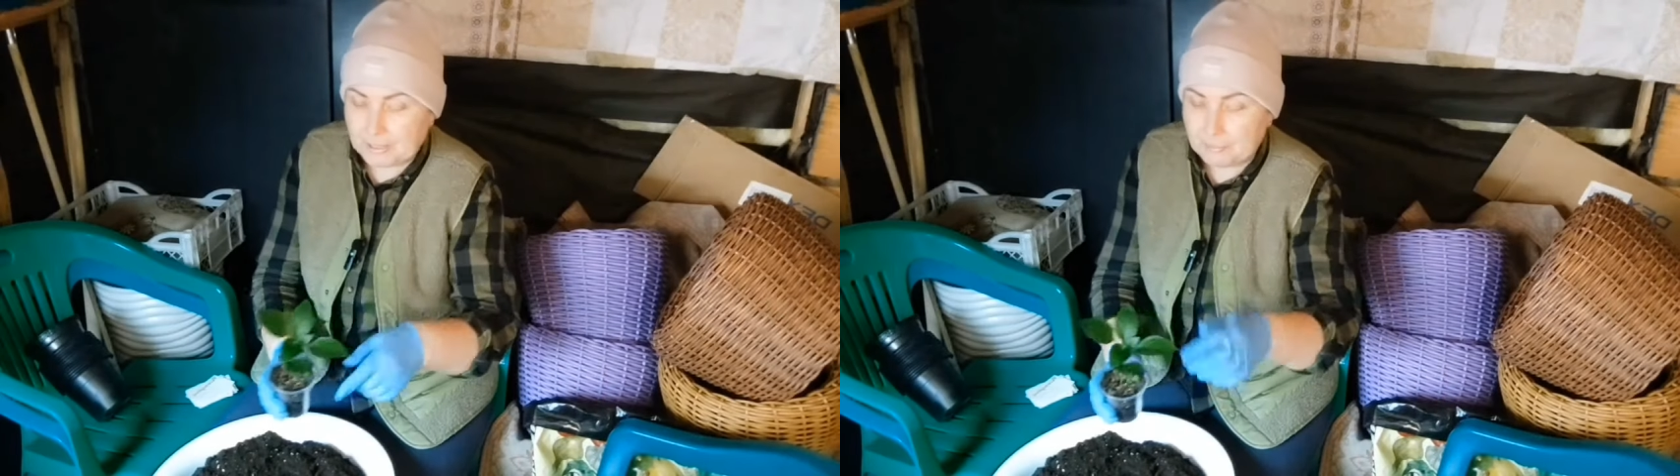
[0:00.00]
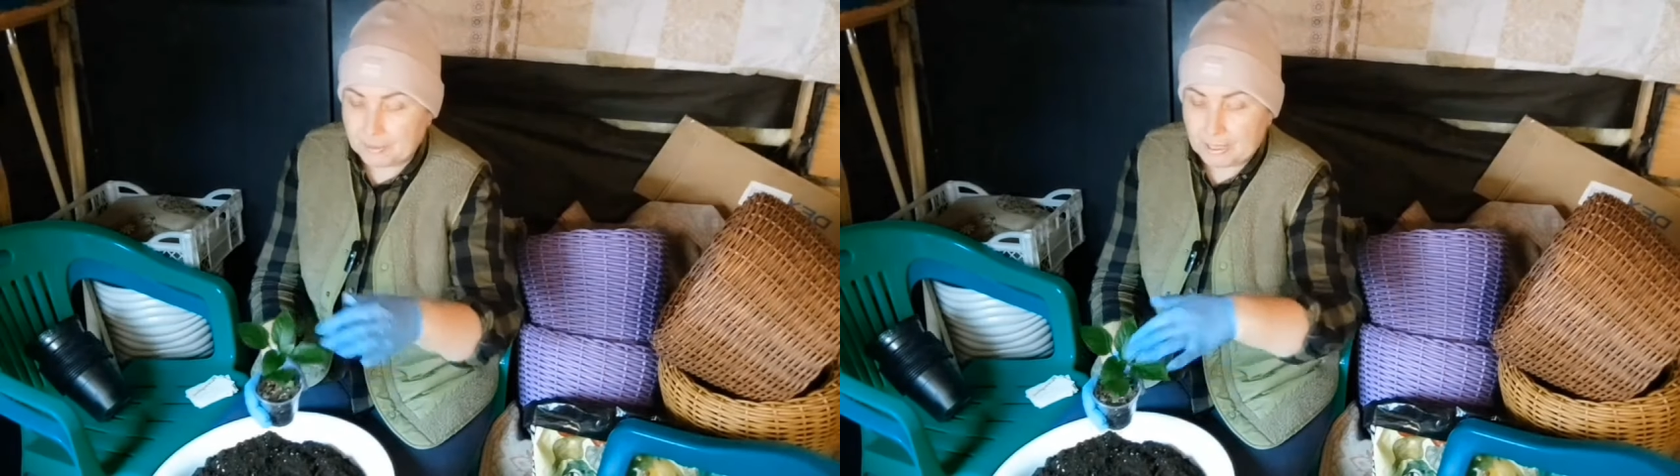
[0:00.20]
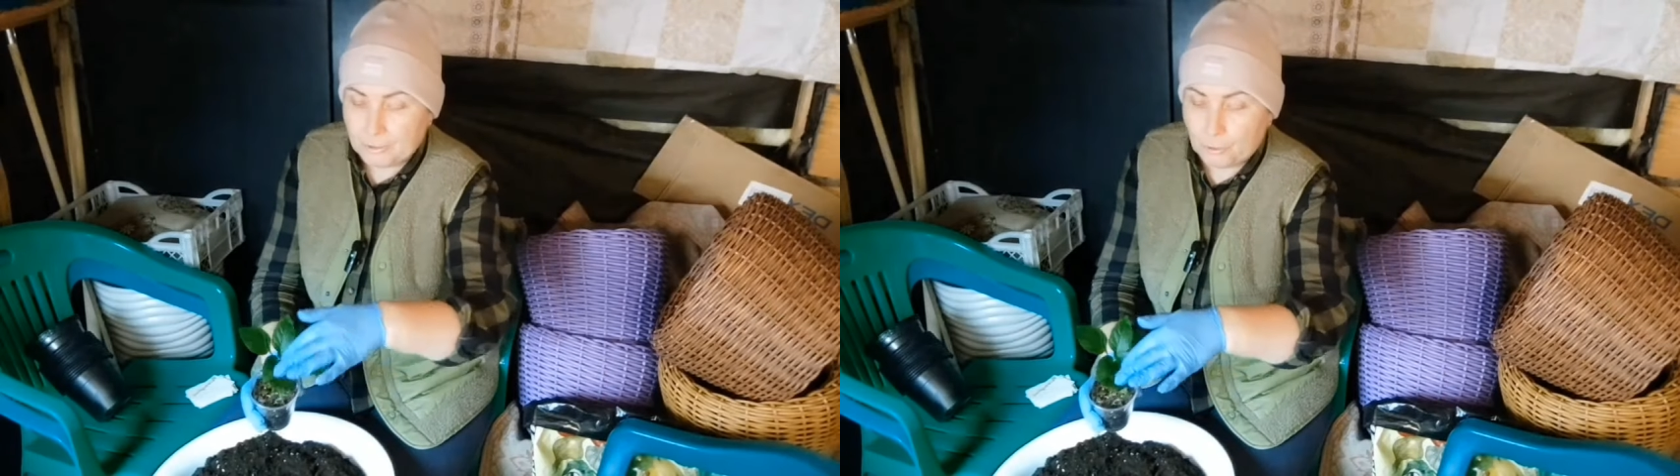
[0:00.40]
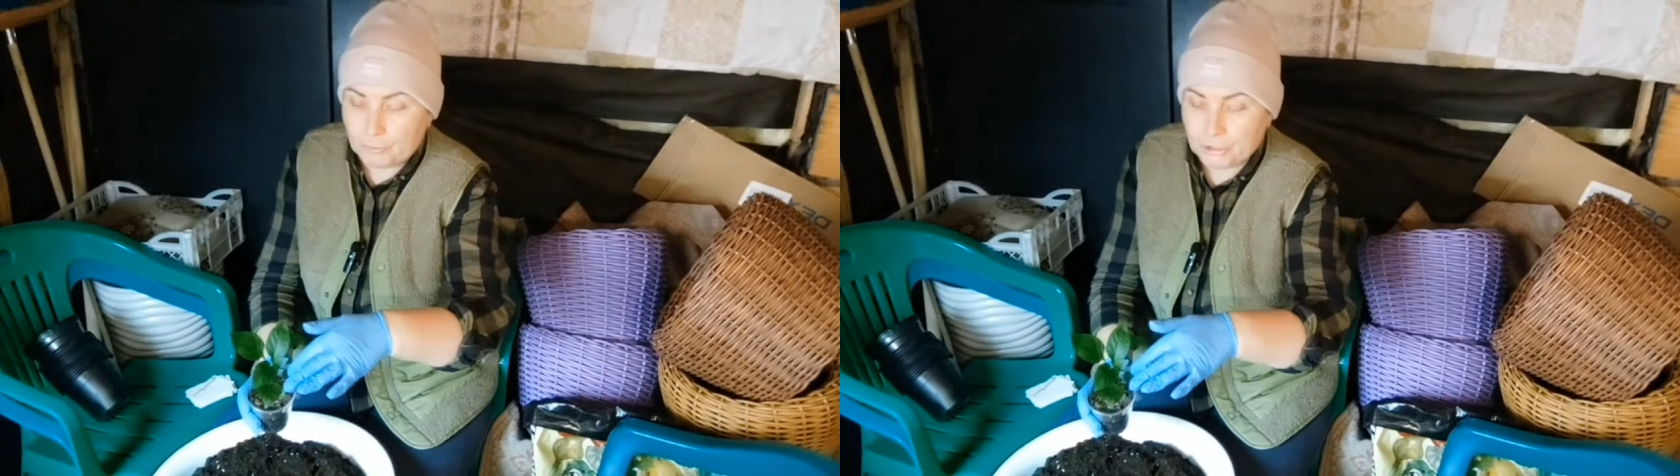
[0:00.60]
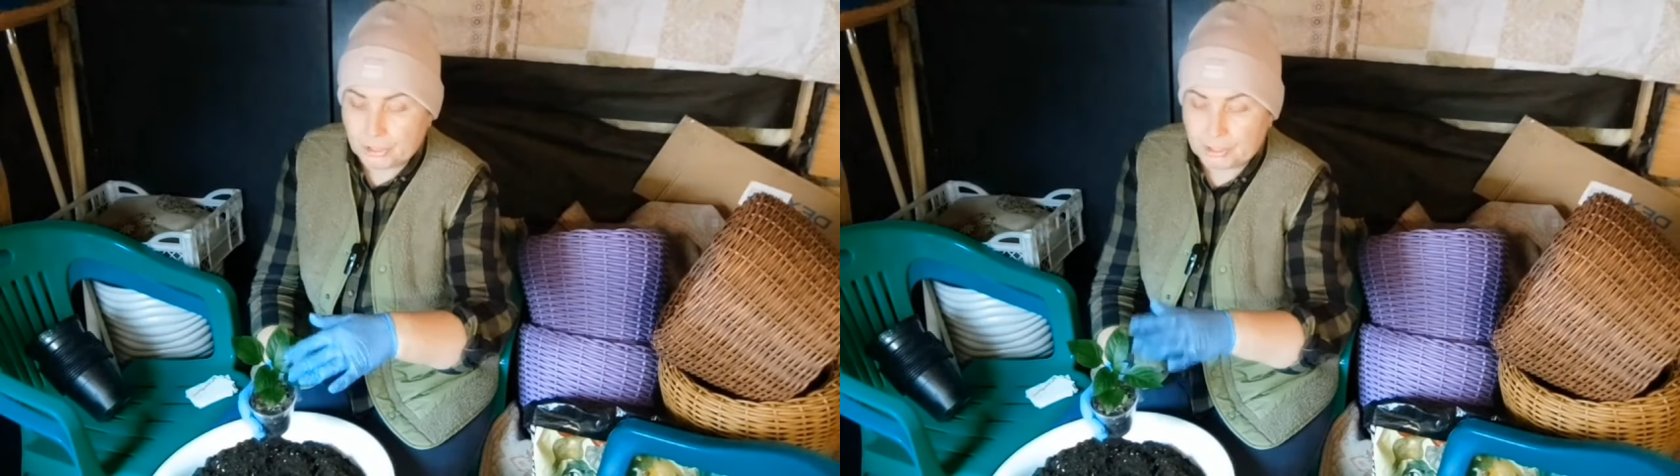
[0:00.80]
там по
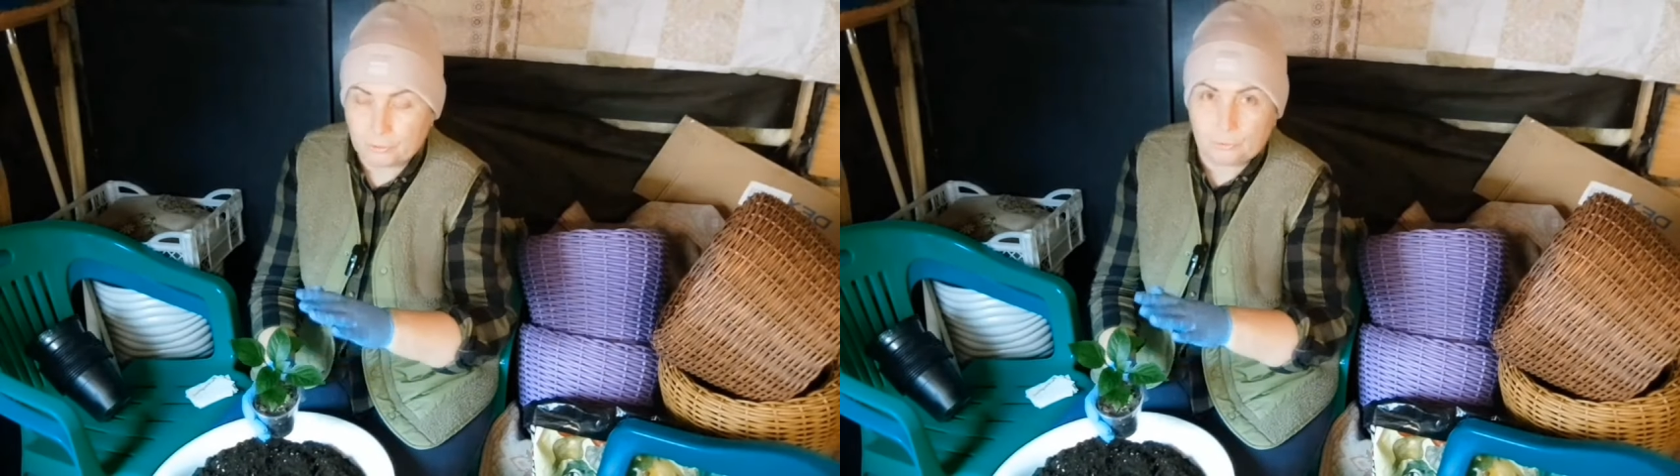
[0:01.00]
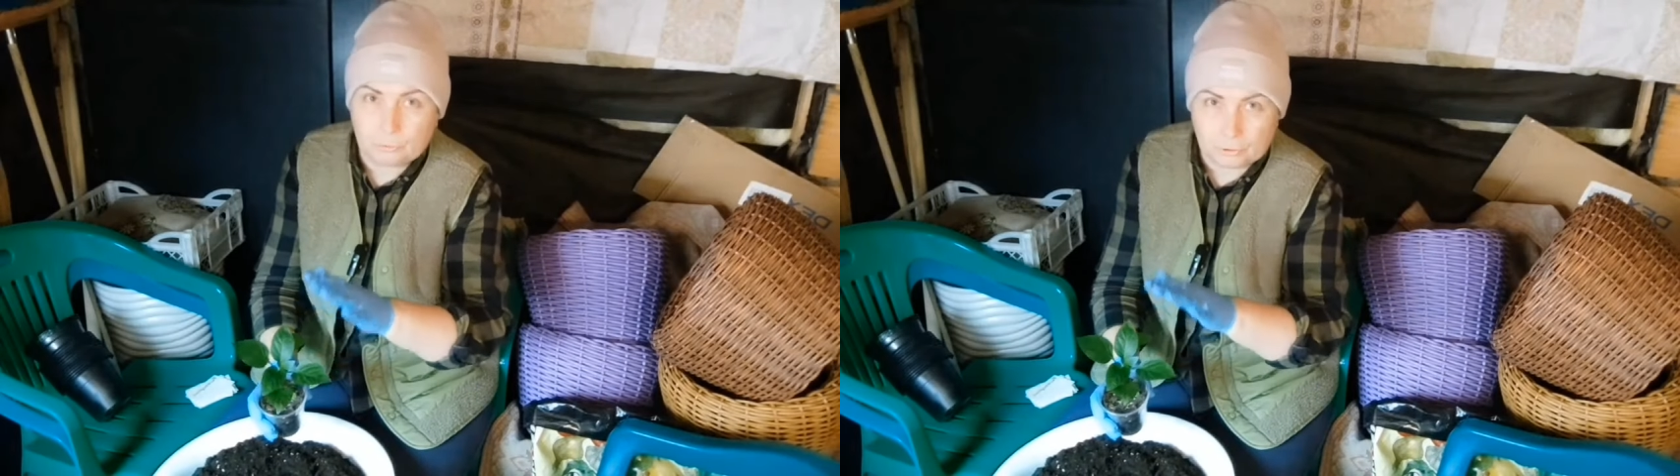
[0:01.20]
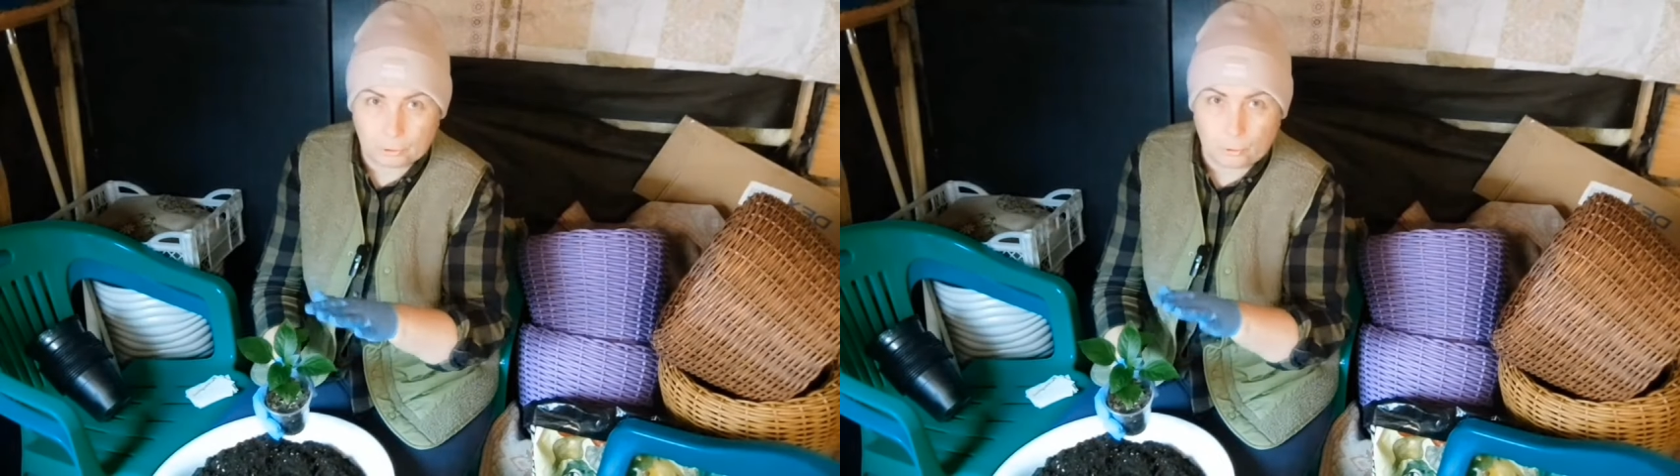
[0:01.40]
каемочке, ну,